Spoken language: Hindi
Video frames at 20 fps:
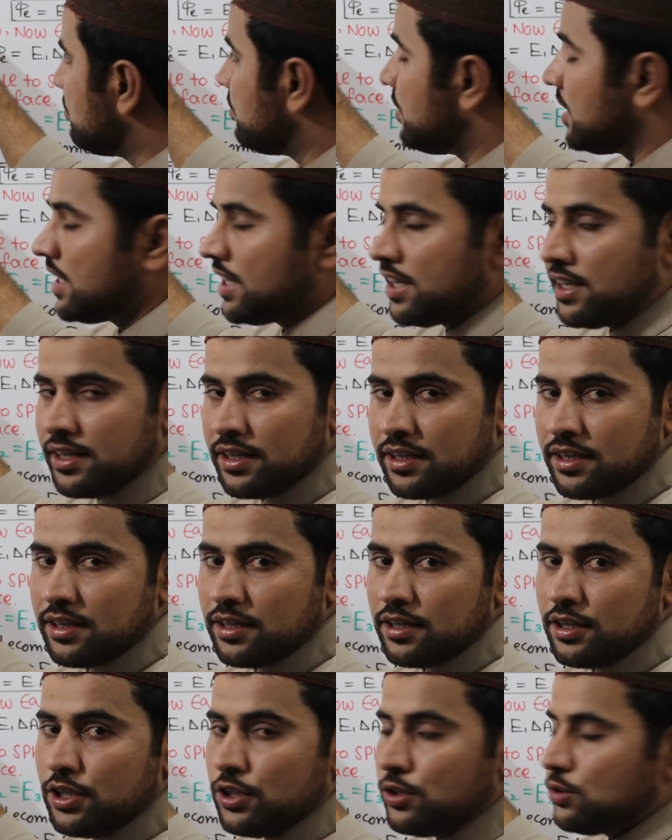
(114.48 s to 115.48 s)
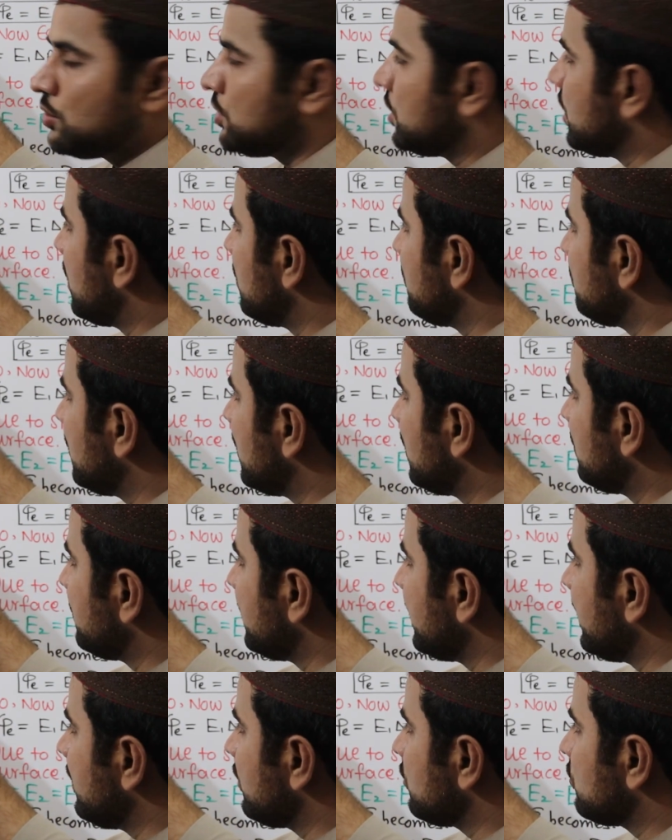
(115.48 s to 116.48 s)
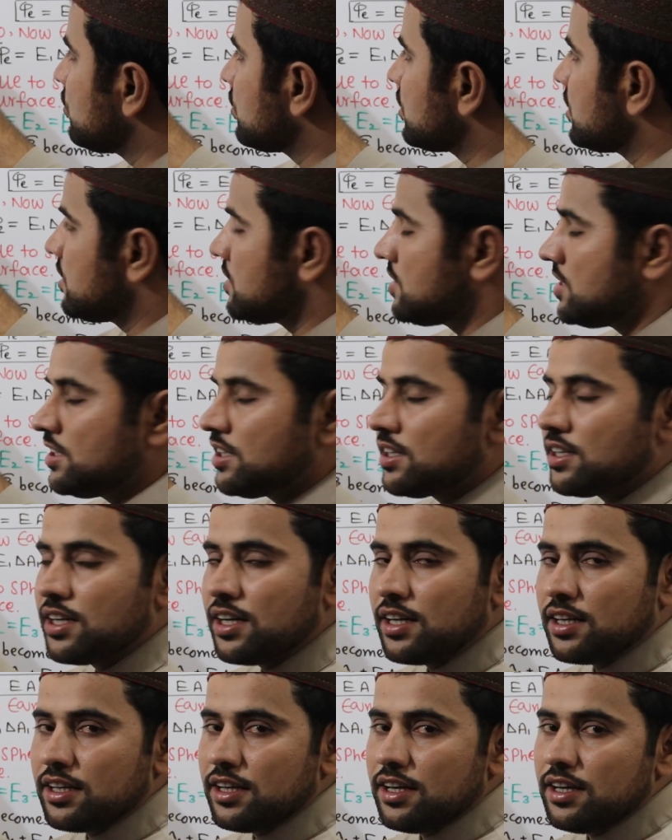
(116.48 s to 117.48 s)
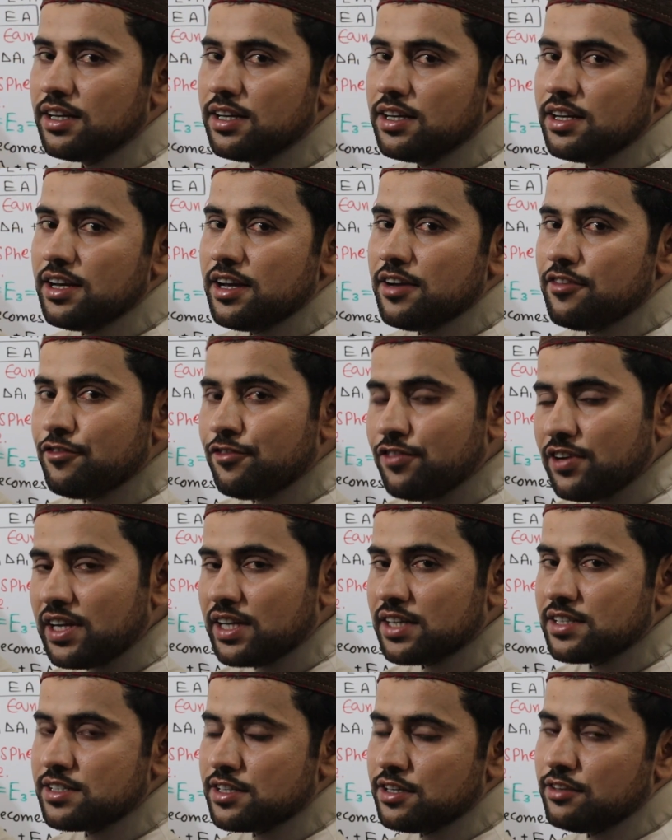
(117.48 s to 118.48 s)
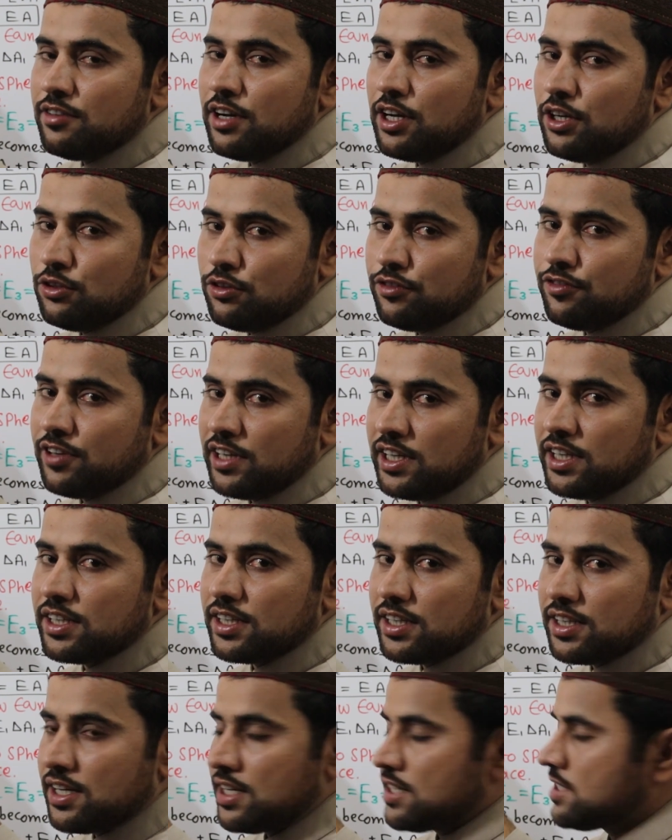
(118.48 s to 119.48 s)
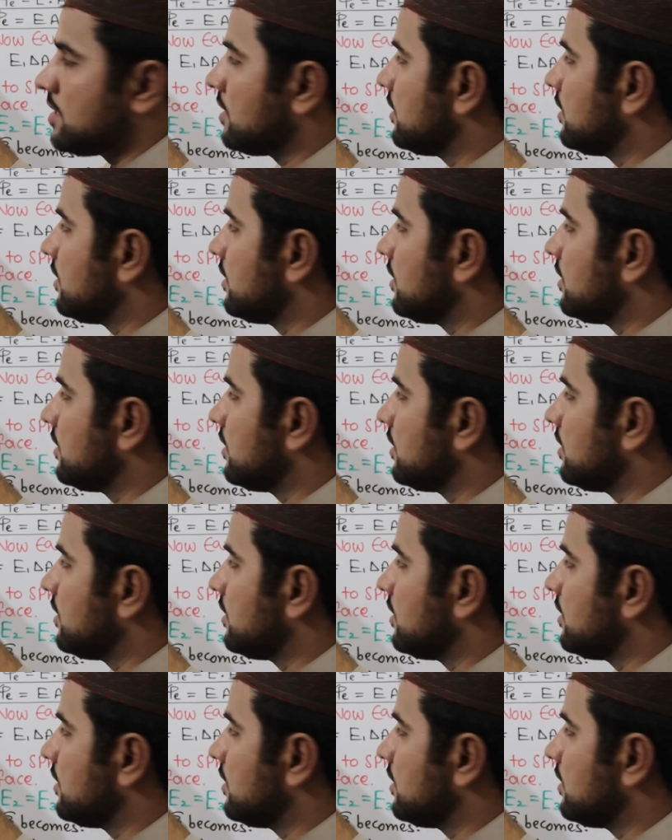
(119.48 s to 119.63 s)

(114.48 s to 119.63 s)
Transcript: बनाएंगे तो यहाँ पे हम एक को कंसीडर करके फ्लक्स की वैल्यू फाइंड कर